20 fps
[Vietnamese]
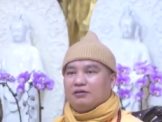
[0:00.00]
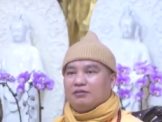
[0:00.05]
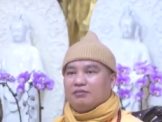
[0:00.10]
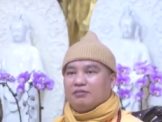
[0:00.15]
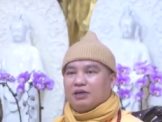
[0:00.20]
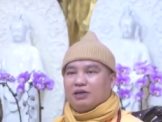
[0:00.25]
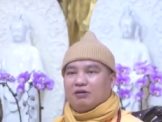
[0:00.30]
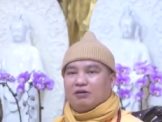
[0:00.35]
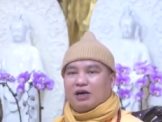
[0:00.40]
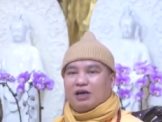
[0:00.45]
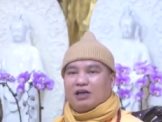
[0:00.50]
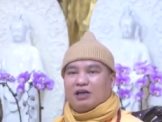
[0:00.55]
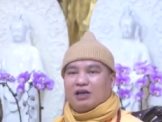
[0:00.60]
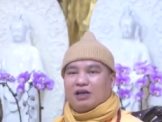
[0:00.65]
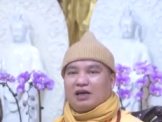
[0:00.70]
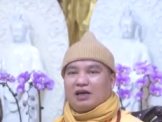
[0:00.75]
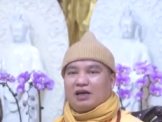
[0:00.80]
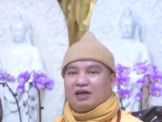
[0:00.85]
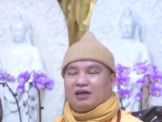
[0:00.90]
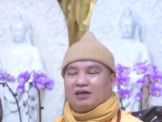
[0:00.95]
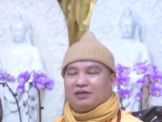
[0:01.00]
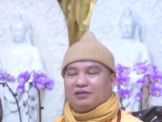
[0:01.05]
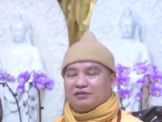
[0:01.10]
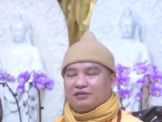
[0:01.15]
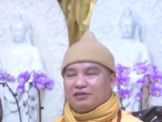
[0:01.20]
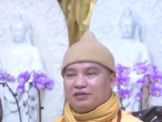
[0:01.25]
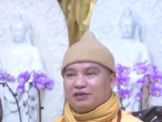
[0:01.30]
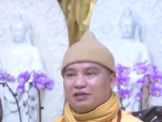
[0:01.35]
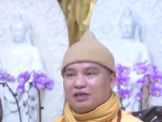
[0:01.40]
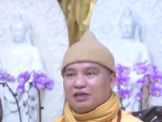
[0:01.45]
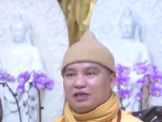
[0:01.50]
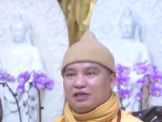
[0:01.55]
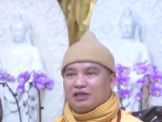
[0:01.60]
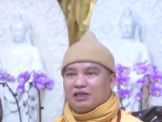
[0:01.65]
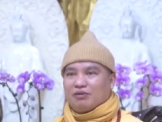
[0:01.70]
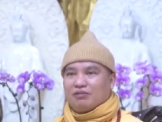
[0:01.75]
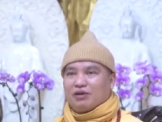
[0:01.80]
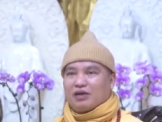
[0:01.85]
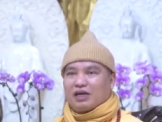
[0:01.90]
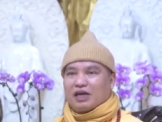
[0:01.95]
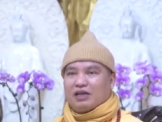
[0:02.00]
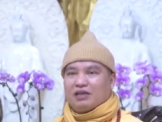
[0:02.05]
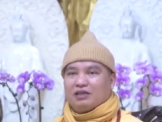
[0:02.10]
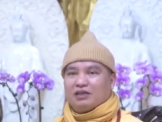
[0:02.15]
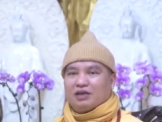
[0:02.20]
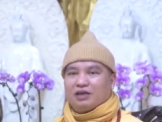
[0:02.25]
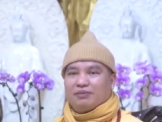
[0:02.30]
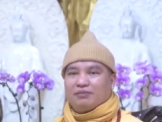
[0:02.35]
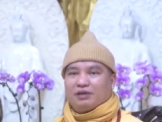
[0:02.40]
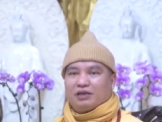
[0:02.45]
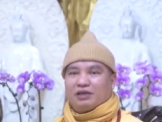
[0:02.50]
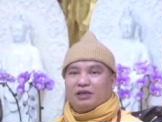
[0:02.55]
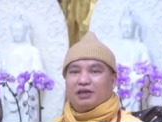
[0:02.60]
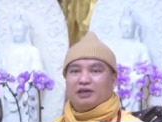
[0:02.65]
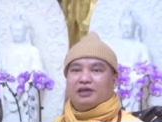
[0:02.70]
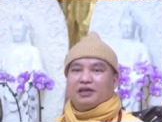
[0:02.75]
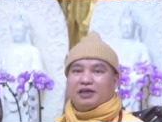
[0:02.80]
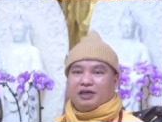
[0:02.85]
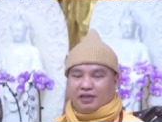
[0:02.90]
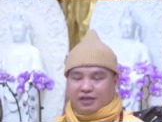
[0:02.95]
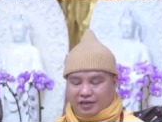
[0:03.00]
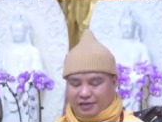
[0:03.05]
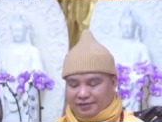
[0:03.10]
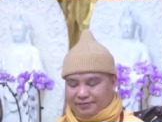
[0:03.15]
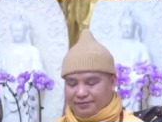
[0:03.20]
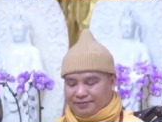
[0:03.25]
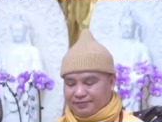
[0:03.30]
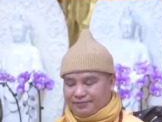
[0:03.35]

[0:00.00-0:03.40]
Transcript: mình gọi là ở trong cái cảnh giới mà thiền định á